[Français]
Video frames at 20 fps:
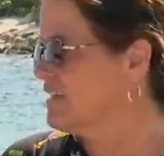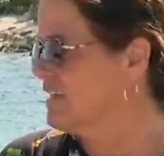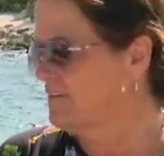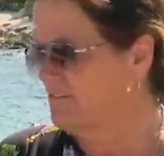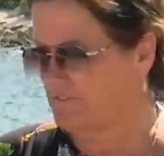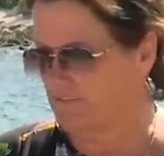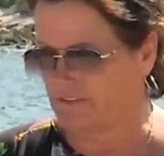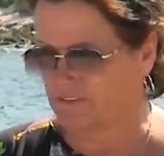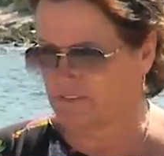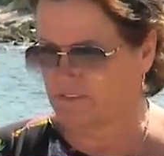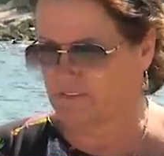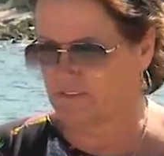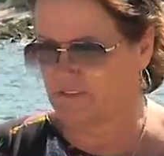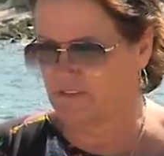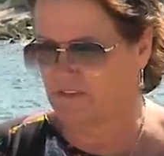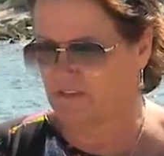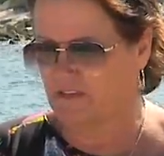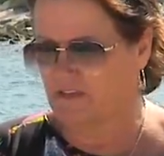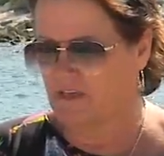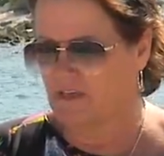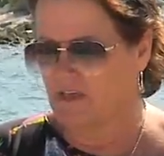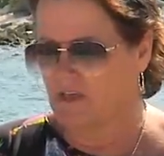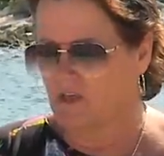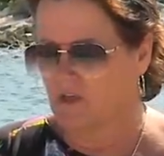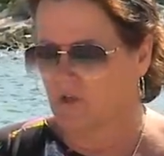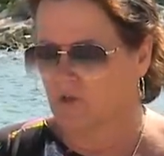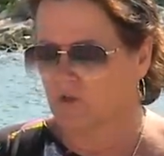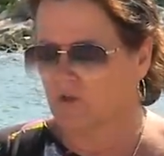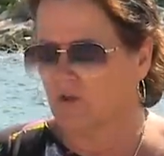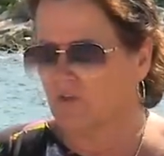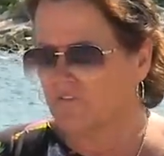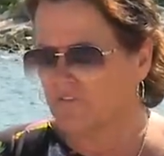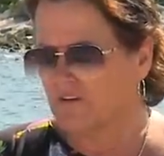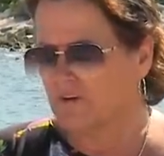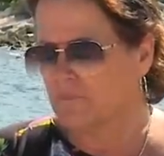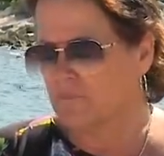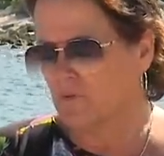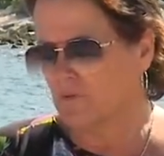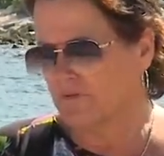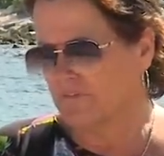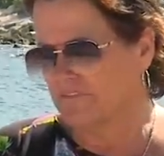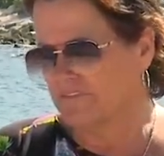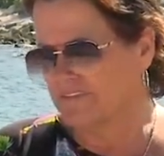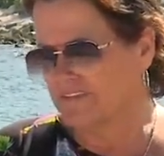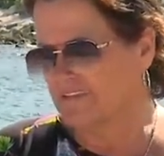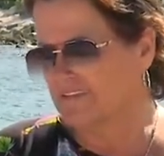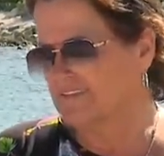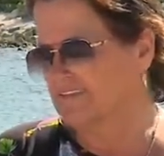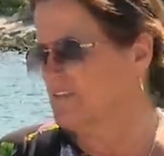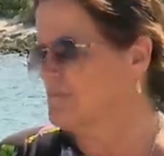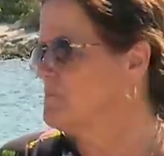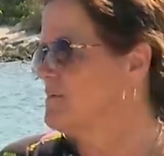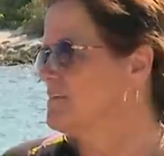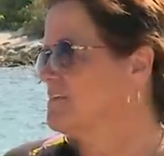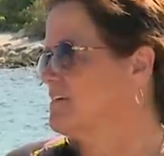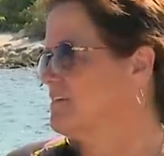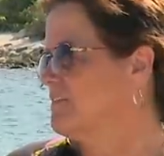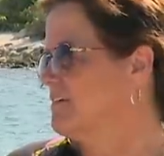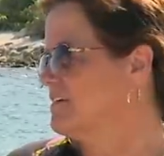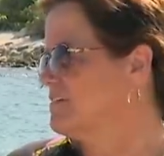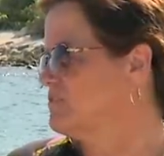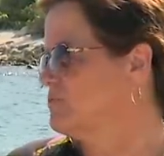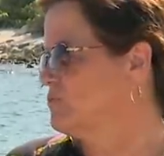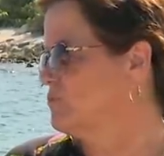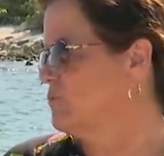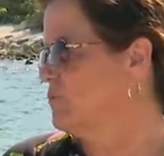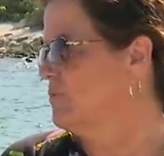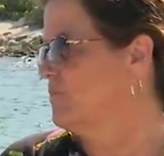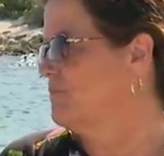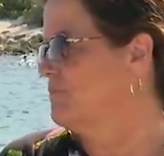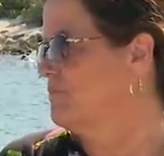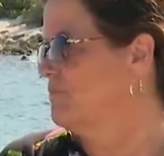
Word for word: très vite. oh. oh. Que faire pour éviter cette mésaventure?